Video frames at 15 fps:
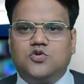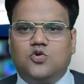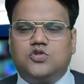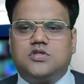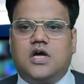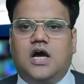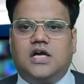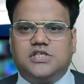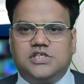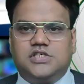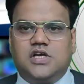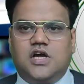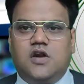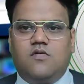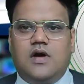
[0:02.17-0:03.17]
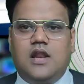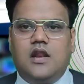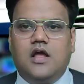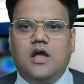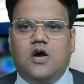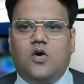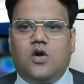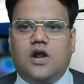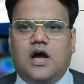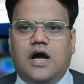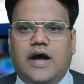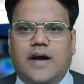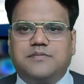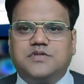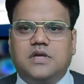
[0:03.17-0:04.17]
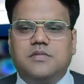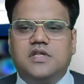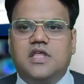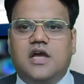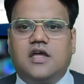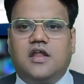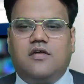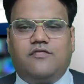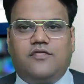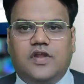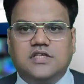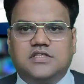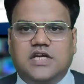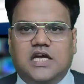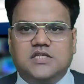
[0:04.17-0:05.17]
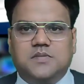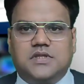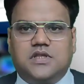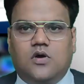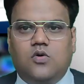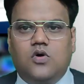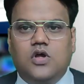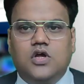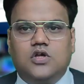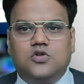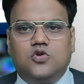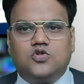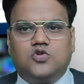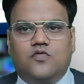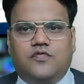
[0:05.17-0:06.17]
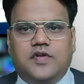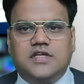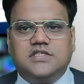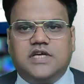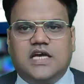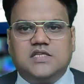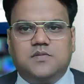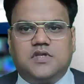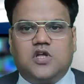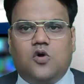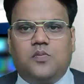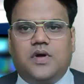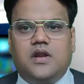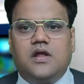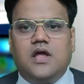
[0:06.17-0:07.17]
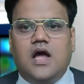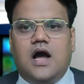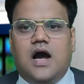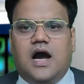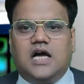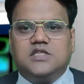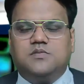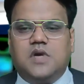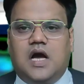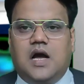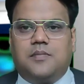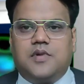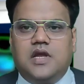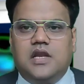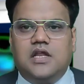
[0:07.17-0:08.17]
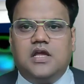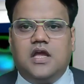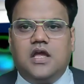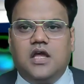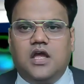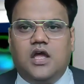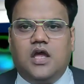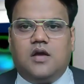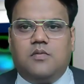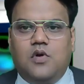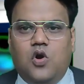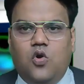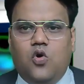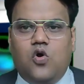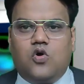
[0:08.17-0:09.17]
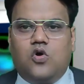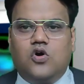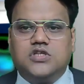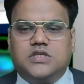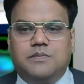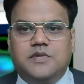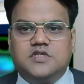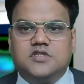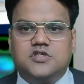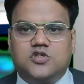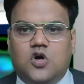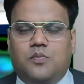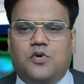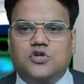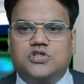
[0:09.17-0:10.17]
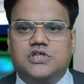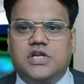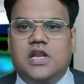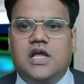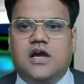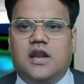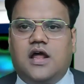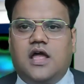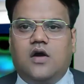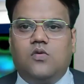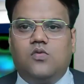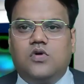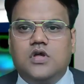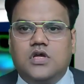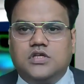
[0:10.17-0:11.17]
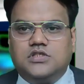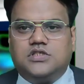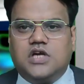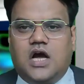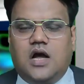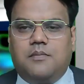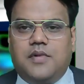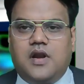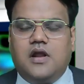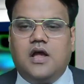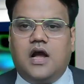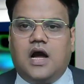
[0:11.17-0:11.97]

दोस्त आशीष अग्रवाल और आप सभी देख रहे हैं फ्रेंचाइज बताओ दोस्तों फ्रेंचाइज बताओ पर आज मैं आपके लिए एक लो कॉस्ट बिजनेस अपॉर्चुनिटी लेकर आया हूं जहां पर